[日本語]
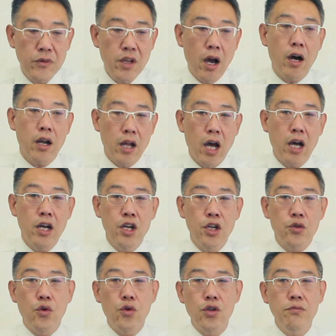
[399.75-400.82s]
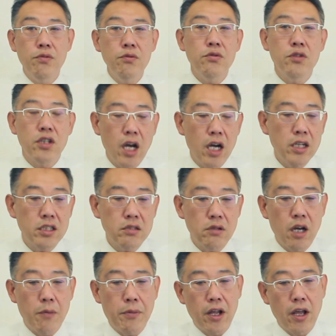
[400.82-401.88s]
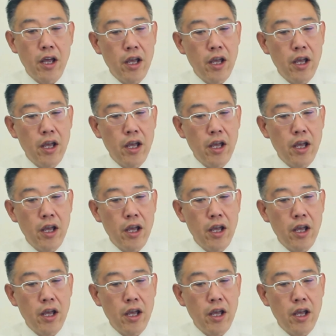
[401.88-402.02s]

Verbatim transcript: だからそういう部分に関してはやっぱり